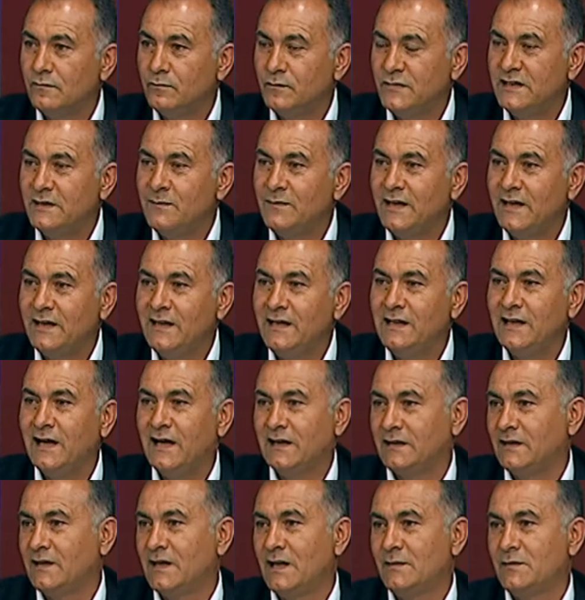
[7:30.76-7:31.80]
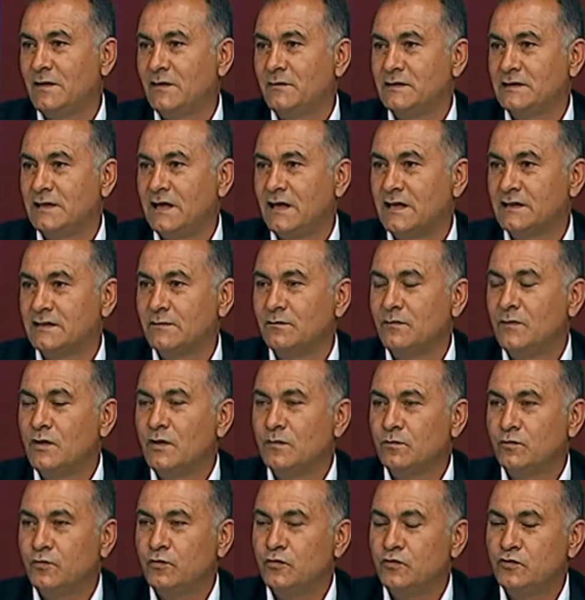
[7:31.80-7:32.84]
birimleriyle hatırlamamız lazım.
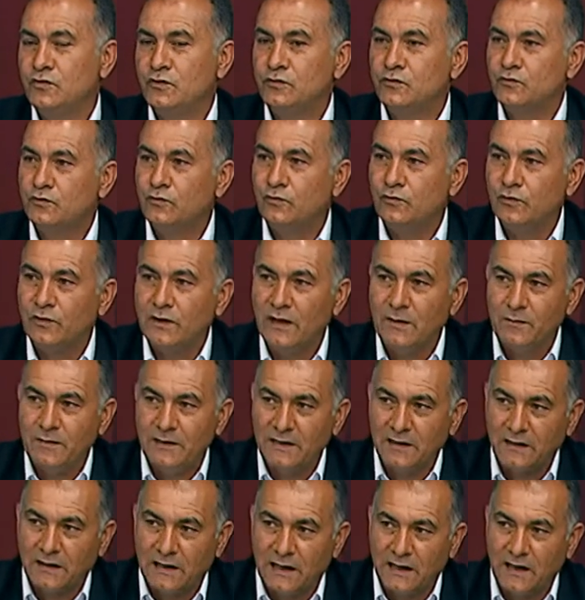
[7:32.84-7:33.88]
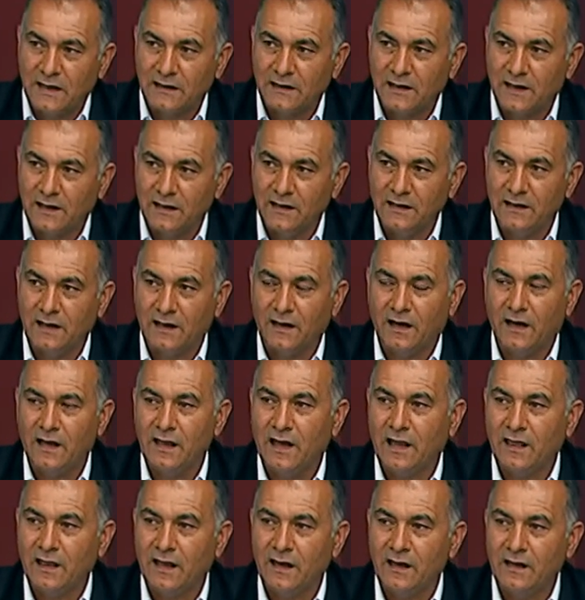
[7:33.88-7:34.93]
Bu işin evet. sürdürülebilir kanatlarıyla,
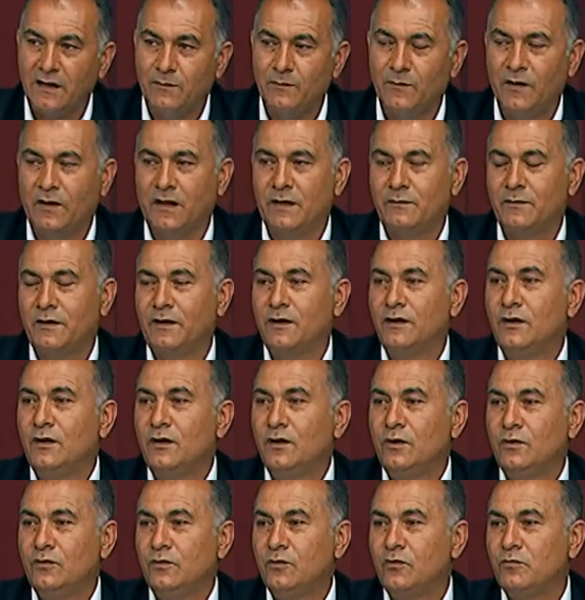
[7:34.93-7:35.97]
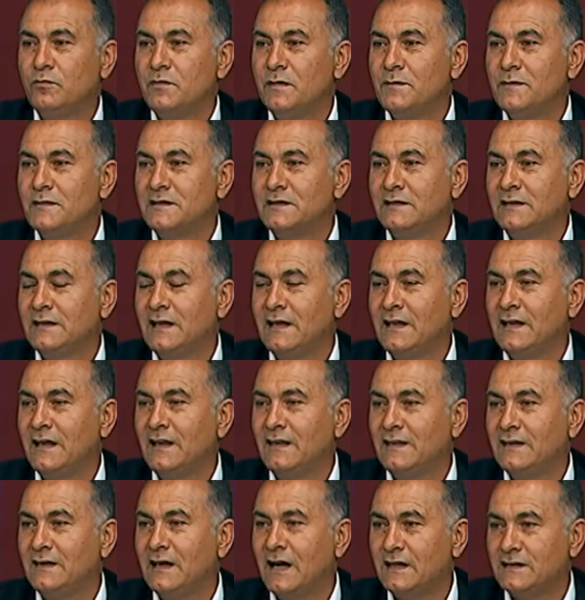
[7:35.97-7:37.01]
ayaklarıyla beraber yürütmemiz
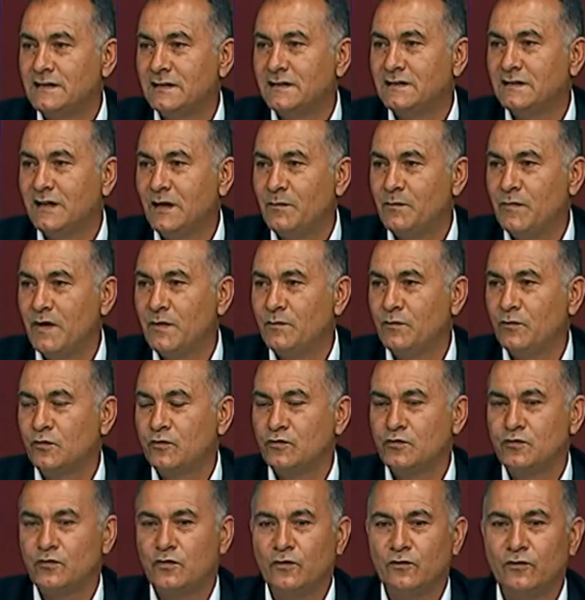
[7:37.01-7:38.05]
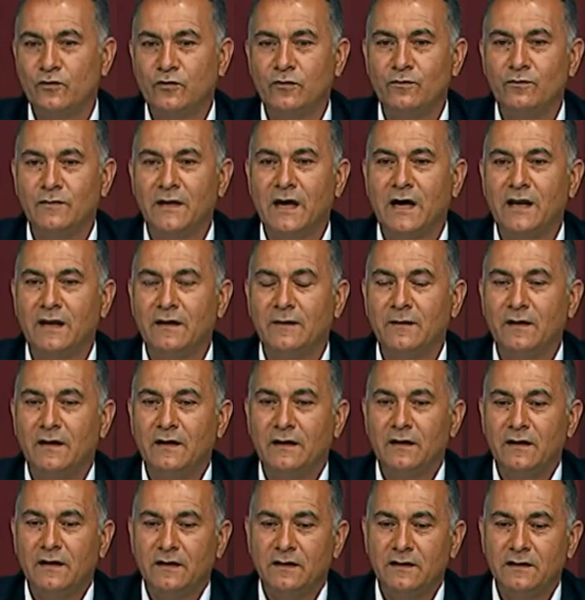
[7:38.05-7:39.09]
gerektiği açısından ben bunu söylüyorum. Yani
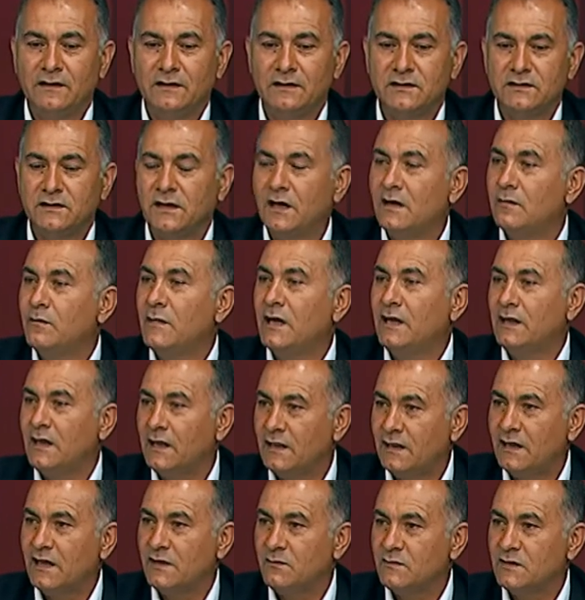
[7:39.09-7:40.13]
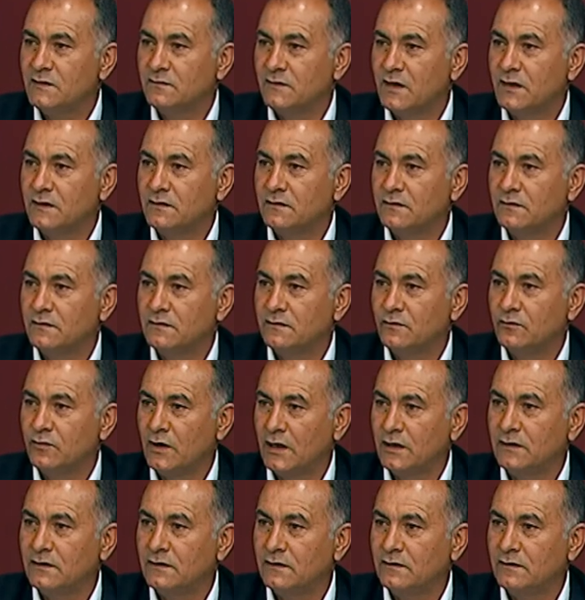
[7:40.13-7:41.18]
hı hı. E, işte marketlerimiz var. E,
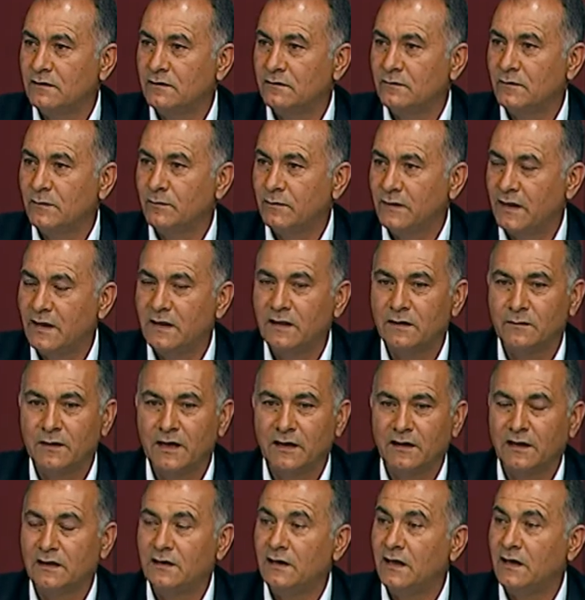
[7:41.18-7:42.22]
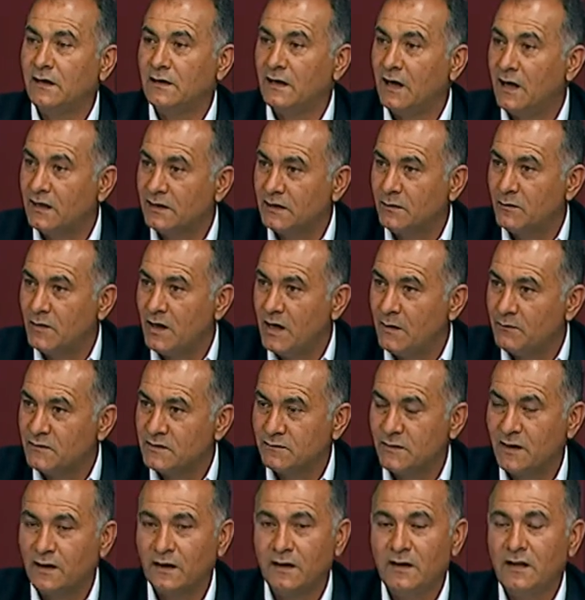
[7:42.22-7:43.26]
Hunat'ın kendi marketleri, dağıtım
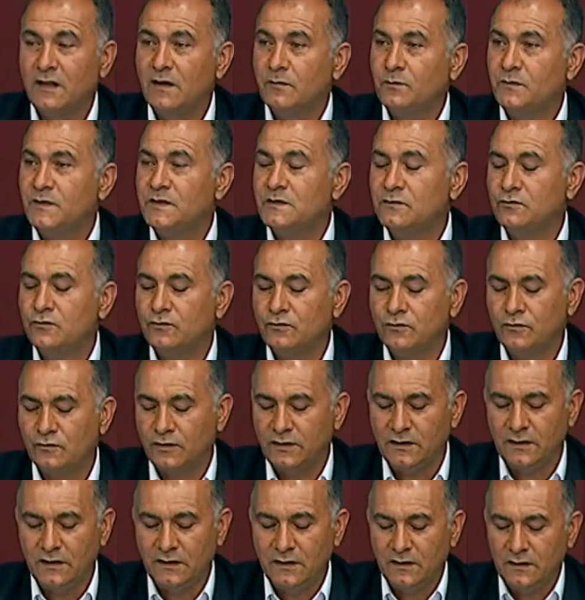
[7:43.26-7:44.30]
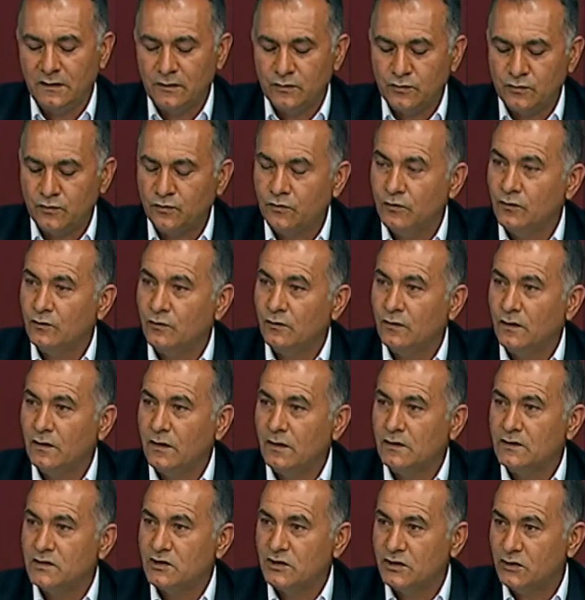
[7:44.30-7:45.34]
ağımız var. Biz tutun ki sütün
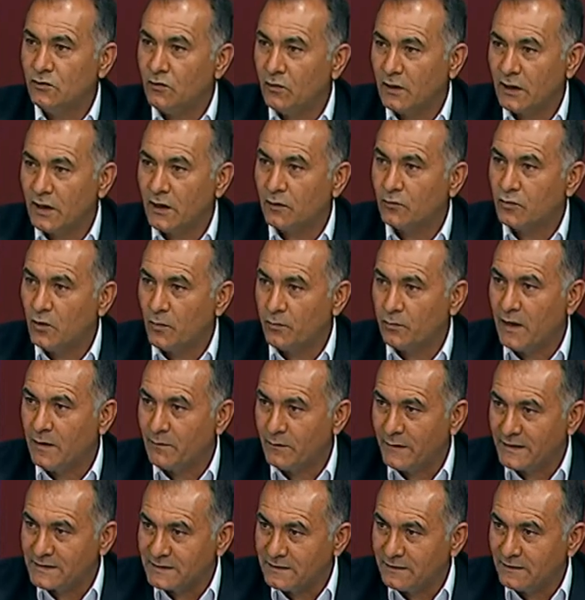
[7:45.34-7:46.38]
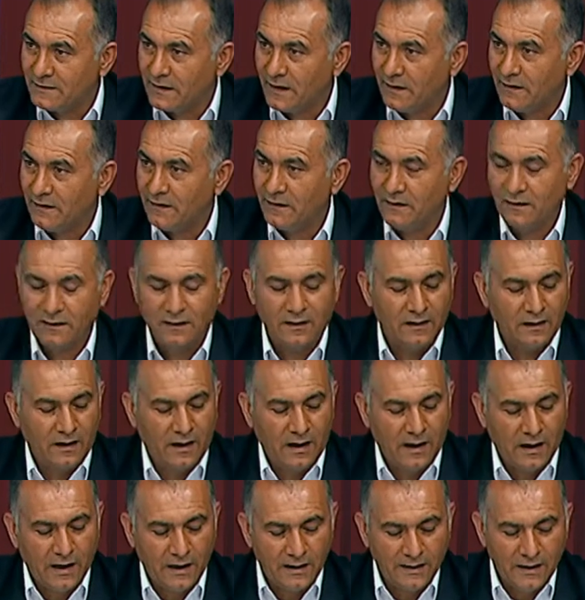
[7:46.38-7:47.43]
çiğ olarak toplanmasından
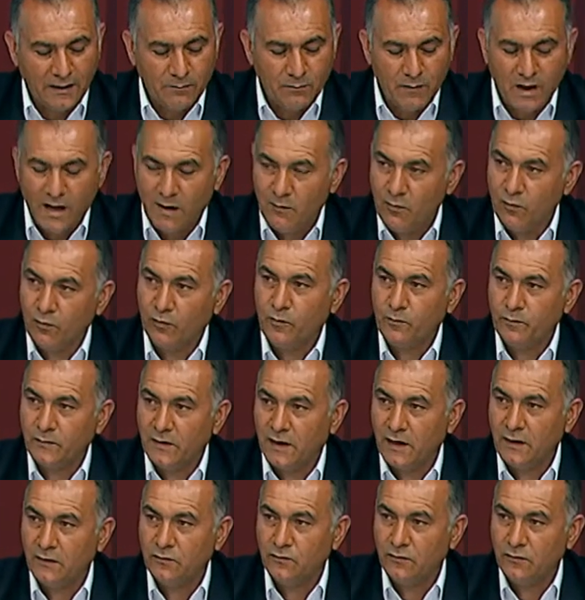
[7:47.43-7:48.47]
ayran mamul olup da